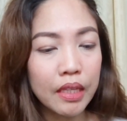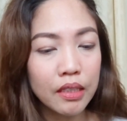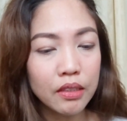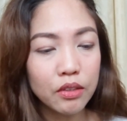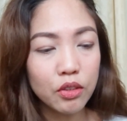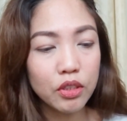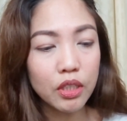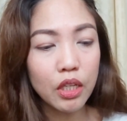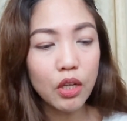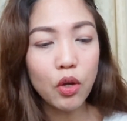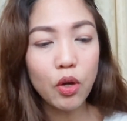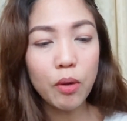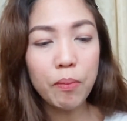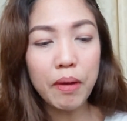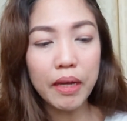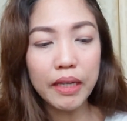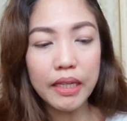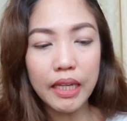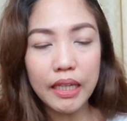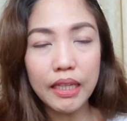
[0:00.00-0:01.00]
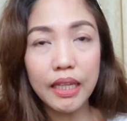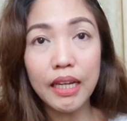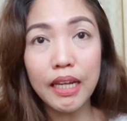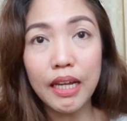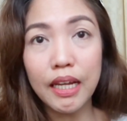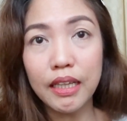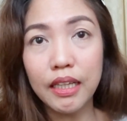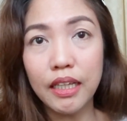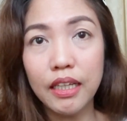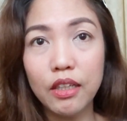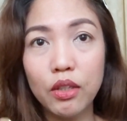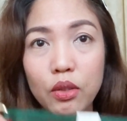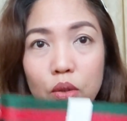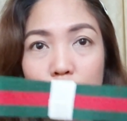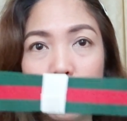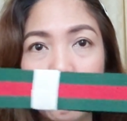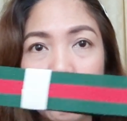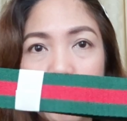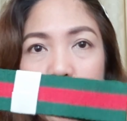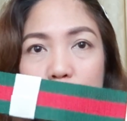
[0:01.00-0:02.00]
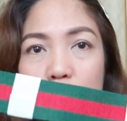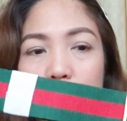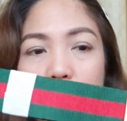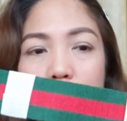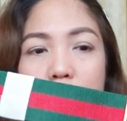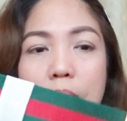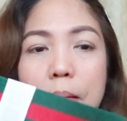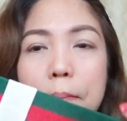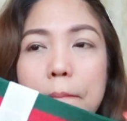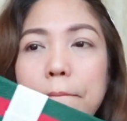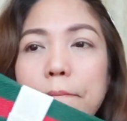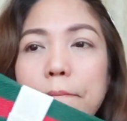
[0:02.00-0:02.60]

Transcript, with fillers: So, sa loob, makikita natin tong strap.